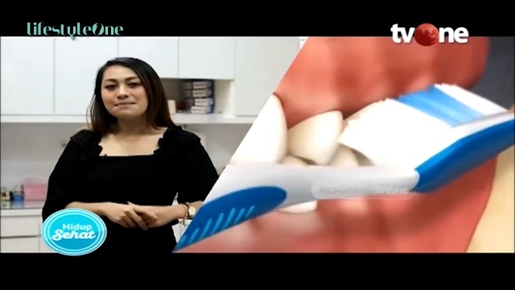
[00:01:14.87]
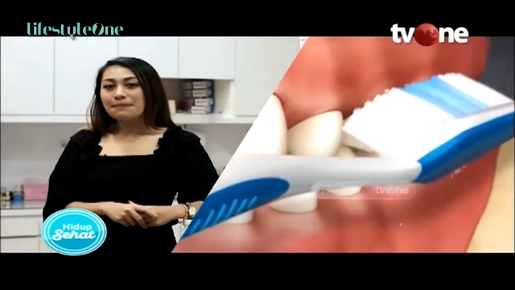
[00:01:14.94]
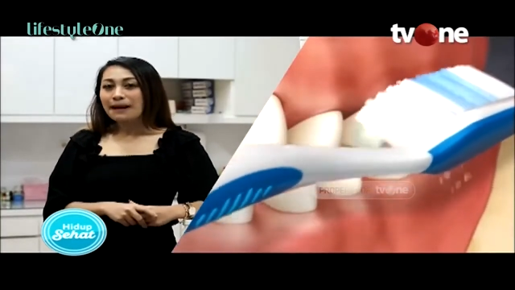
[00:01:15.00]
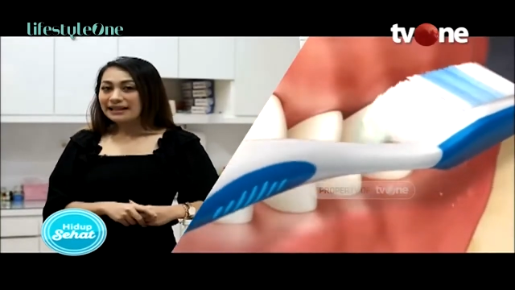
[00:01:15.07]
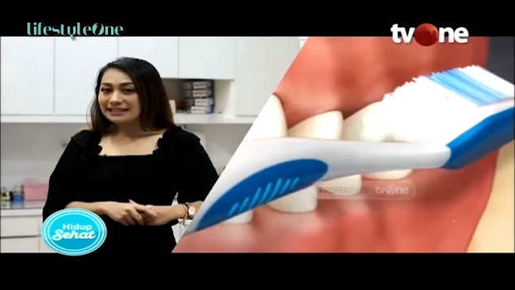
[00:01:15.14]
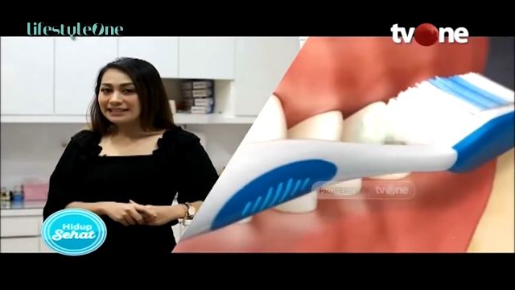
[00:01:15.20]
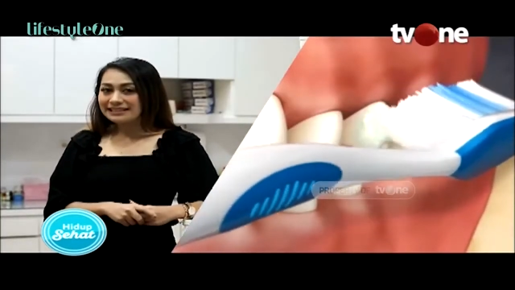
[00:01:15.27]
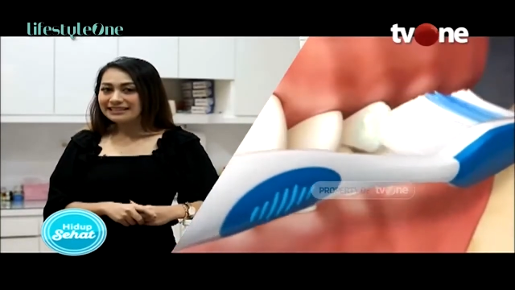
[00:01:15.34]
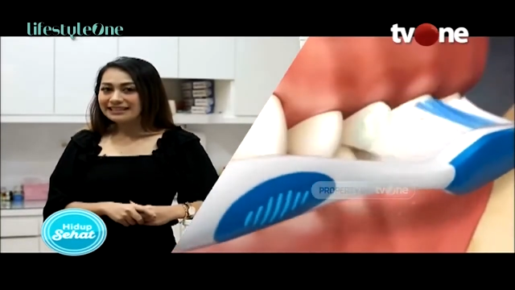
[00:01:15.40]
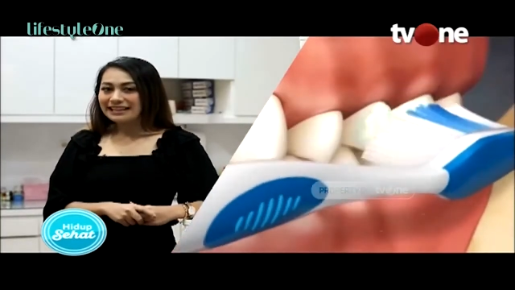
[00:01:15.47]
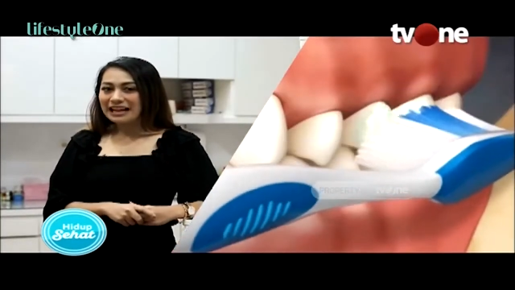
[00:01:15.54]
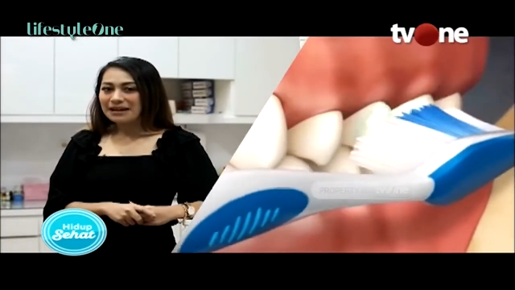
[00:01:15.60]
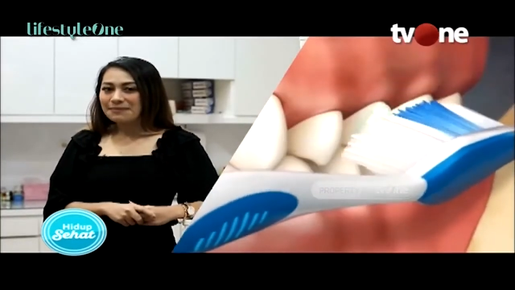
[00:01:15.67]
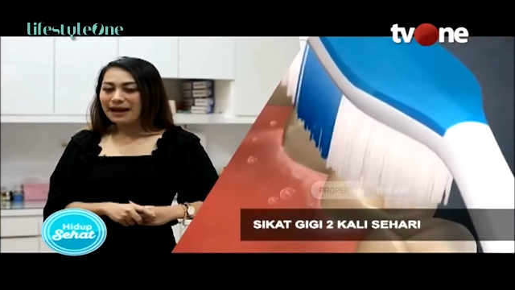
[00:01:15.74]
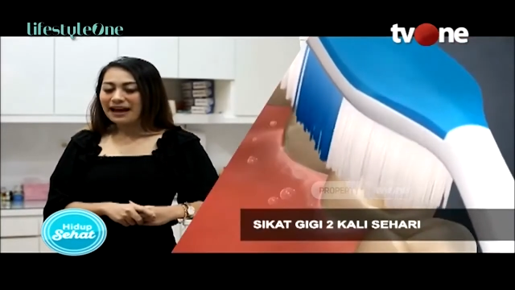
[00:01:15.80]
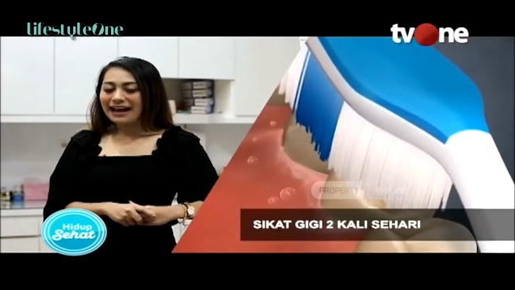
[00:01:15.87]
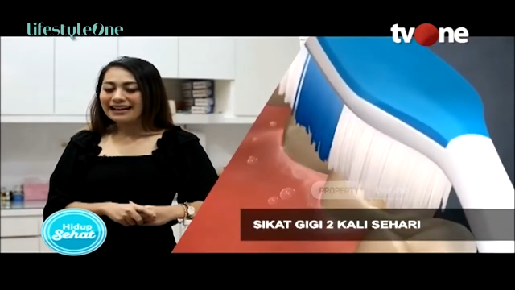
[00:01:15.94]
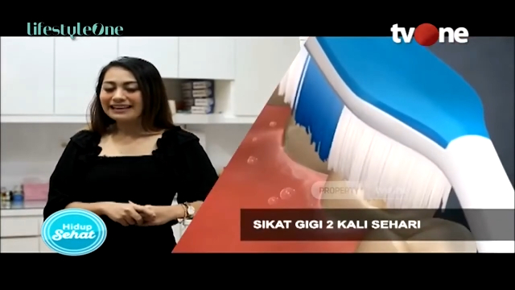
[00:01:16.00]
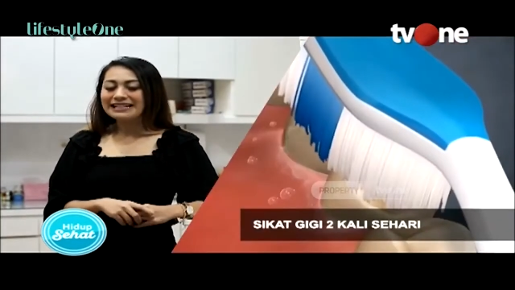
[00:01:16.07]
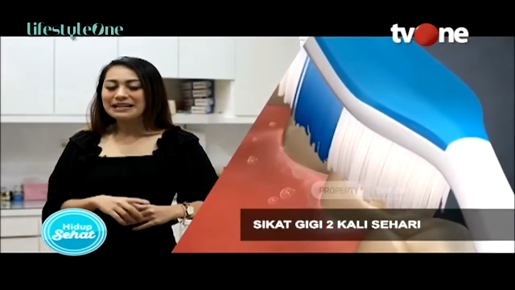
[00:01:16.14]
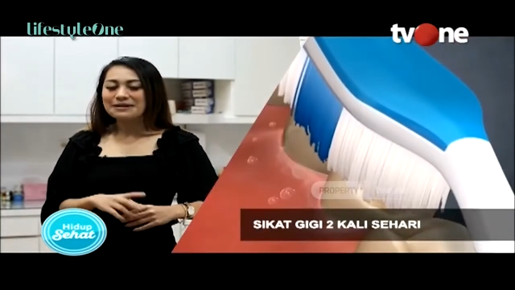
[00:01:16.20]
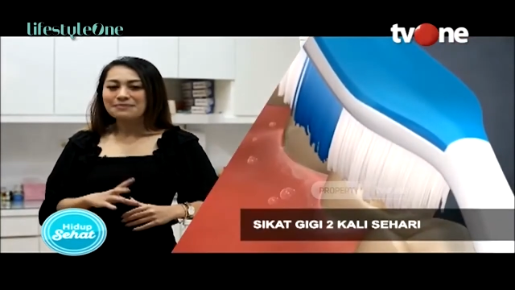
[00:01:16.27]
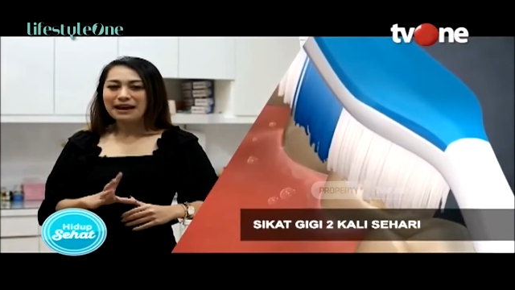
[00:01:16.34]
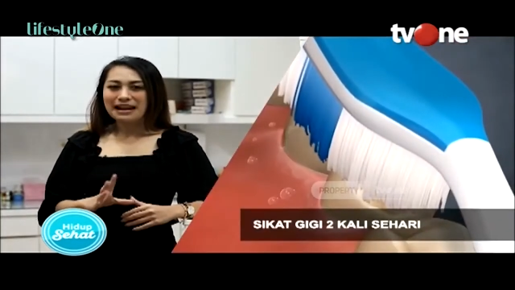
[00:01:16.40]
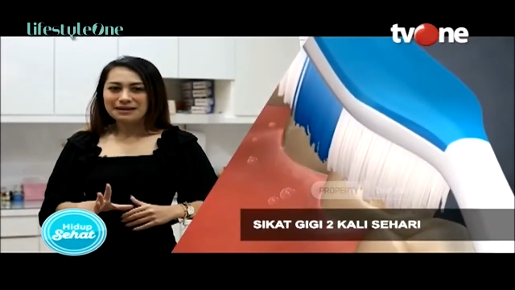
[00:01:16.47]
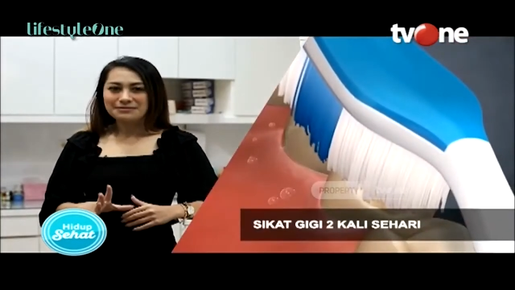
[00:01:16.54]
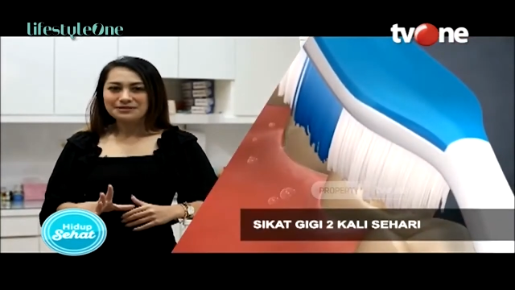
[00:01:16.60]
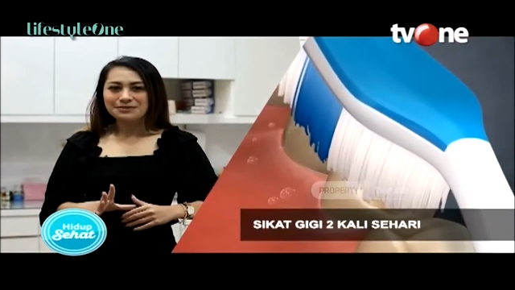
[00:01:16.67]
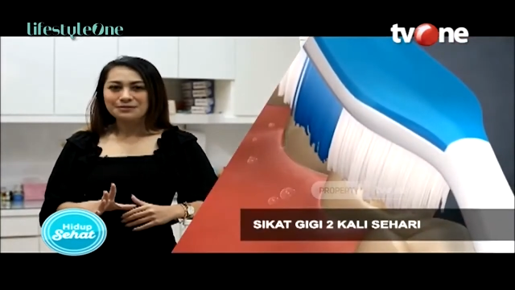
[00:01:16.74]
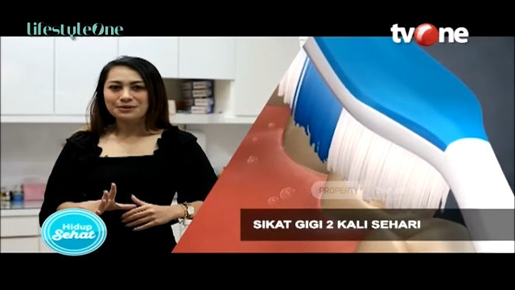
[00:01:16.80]
pagi setelah makan dan
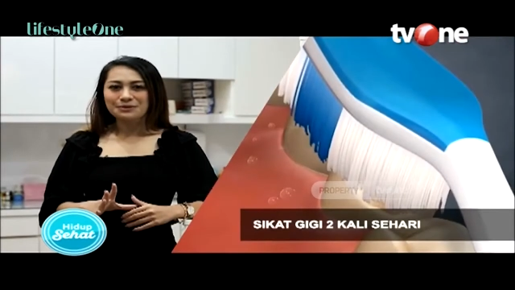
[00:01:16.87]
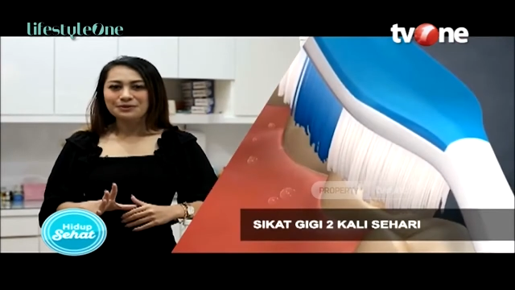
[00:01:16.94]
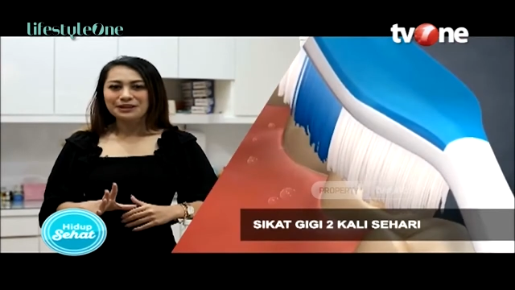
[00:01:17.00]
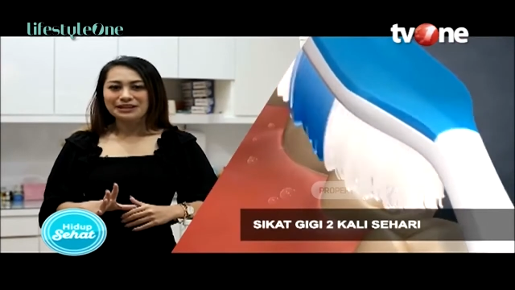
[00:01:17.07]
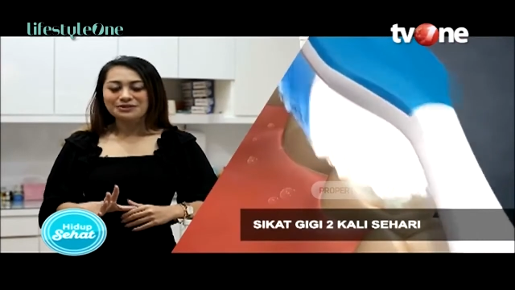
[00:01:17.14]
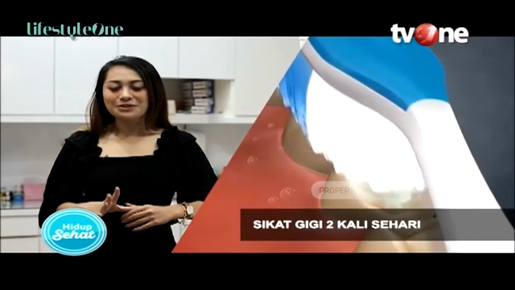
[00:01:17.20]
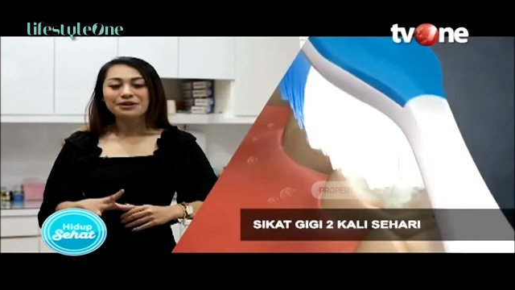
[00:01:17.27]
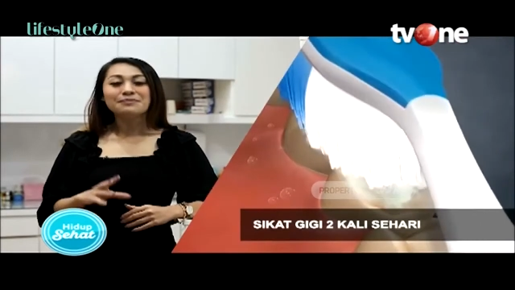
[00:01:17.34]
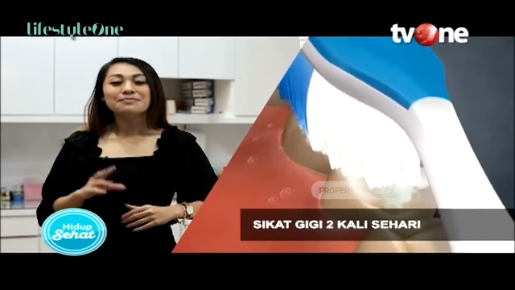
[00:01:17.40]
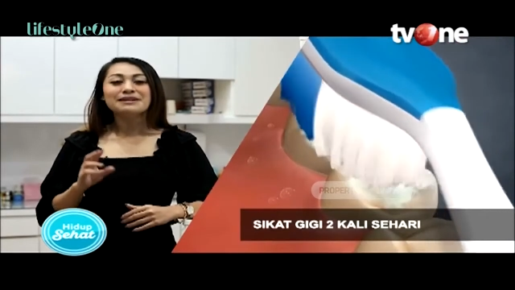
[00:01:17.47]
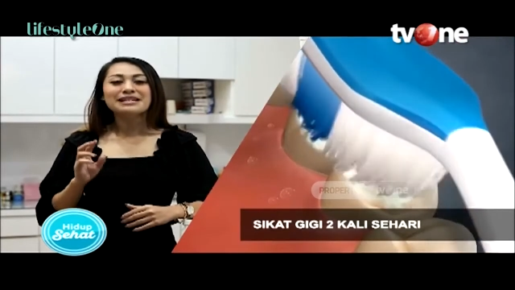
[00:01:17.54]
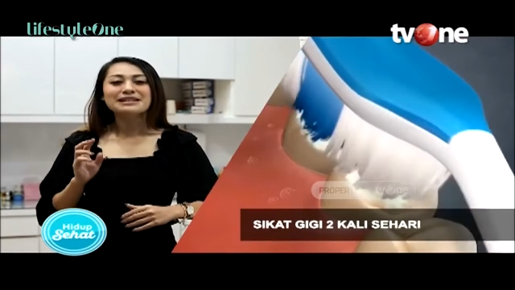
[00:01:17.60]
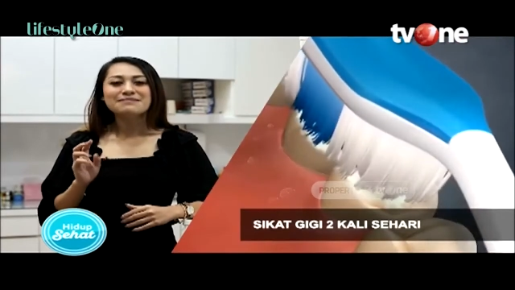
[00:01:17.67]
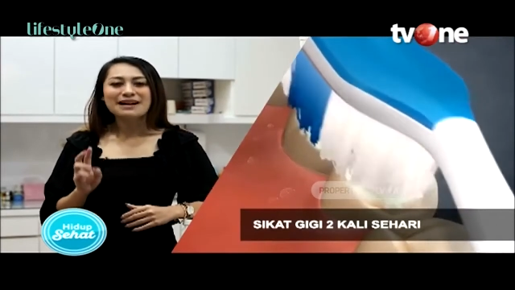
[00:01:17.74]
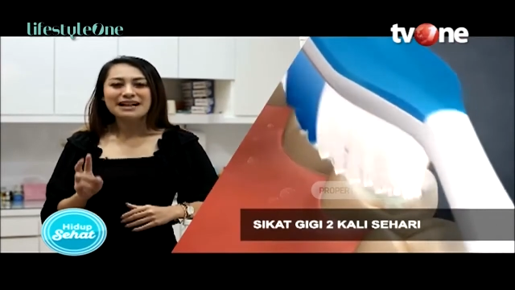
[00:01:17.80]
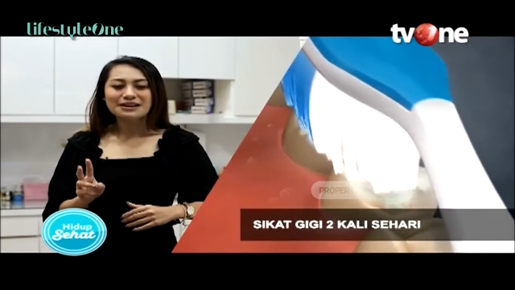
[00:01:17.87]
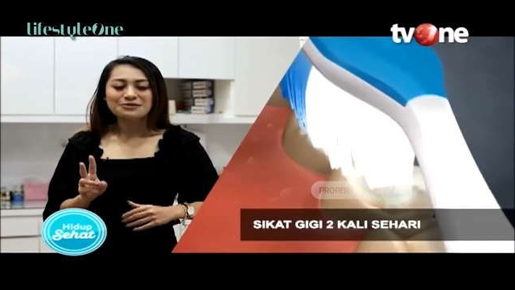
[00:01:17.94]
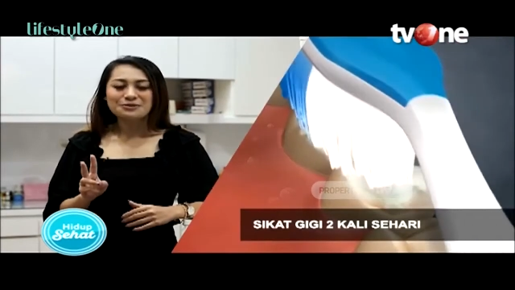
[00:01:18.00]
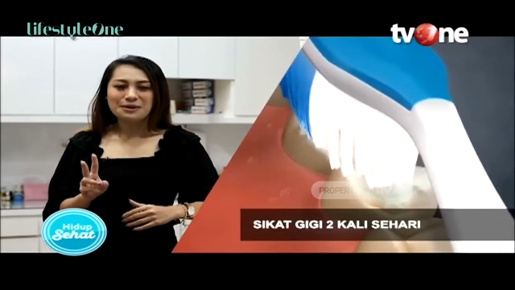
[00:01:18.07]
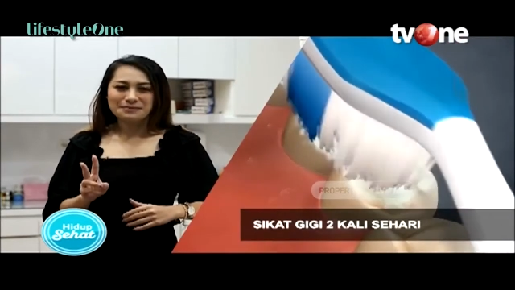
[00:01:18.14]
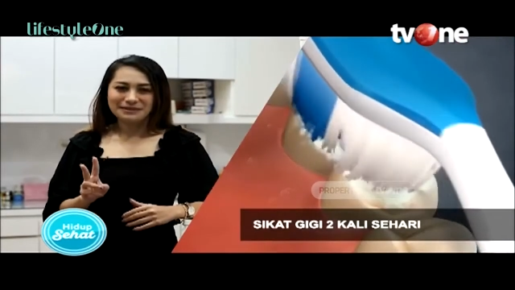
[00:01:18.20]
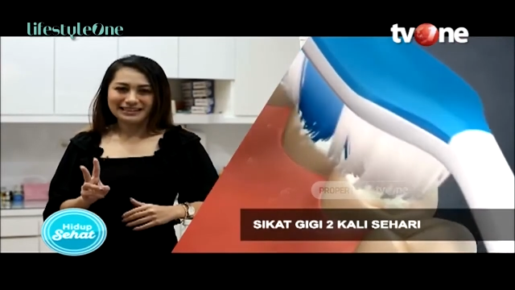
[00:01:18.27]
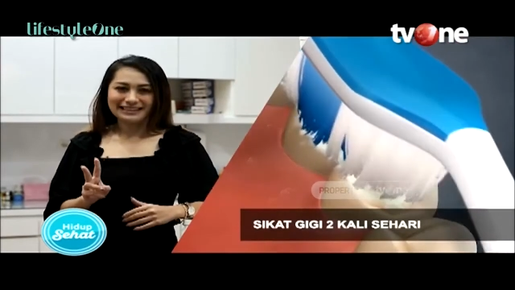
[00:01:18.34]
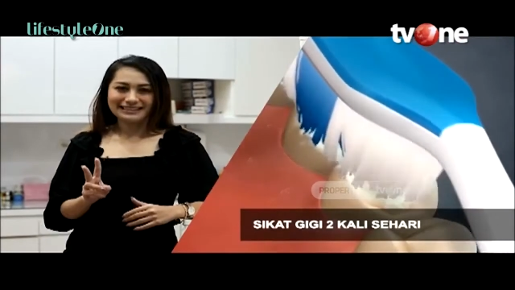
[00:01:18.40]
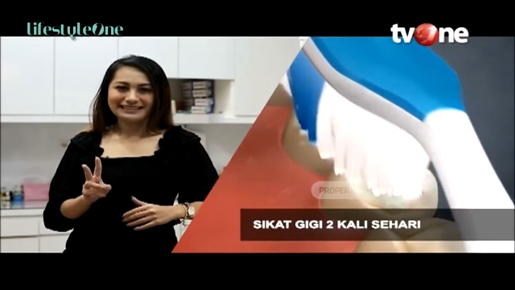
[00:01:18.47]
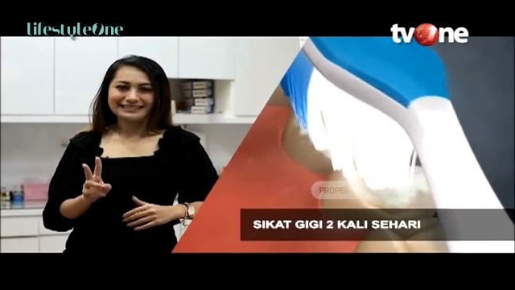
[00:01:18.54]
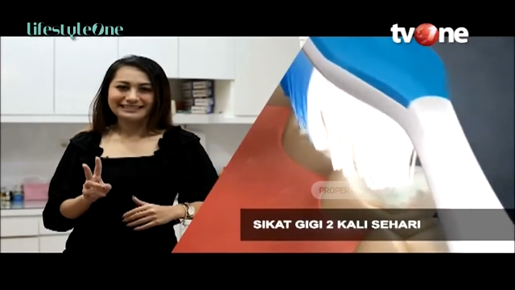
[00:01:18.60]
malam sebelum tidur minimal dua menit.